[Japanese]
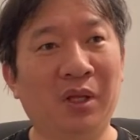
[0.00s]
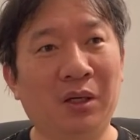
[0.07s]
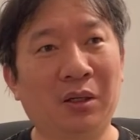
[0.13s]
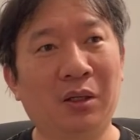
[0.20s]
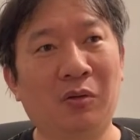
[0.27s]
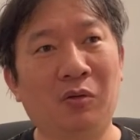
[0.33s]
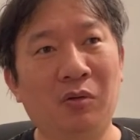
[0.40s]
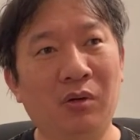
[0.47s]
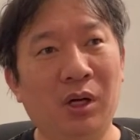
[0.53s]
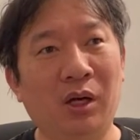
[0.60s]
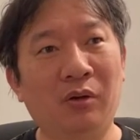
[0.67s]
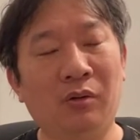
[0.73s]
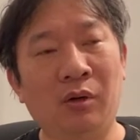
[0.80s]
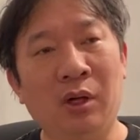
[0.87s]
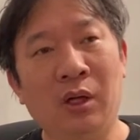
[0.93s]
だから今
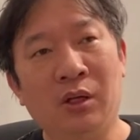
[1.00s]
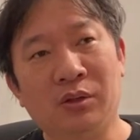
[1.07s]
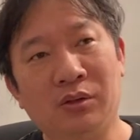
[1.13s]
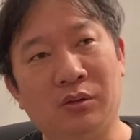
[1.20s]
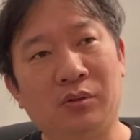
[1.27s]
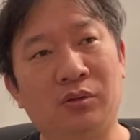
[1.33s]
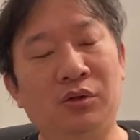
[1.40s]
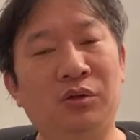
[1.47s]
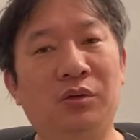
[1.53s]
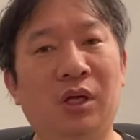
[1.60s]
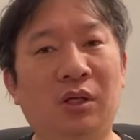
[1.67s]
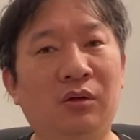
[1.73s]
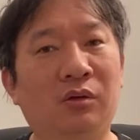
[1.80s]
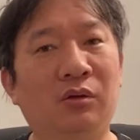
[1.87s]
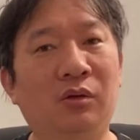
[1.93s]
回のその
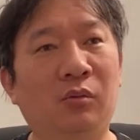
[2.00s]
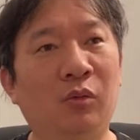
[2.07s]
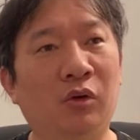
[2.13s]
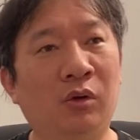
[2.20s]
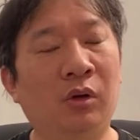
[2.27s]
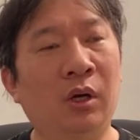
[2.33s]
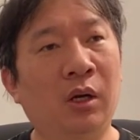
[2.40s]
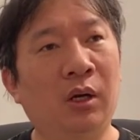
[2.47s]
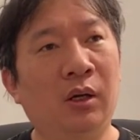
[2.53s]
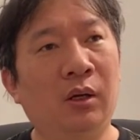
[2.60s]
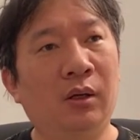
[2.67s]
中断っていうのも、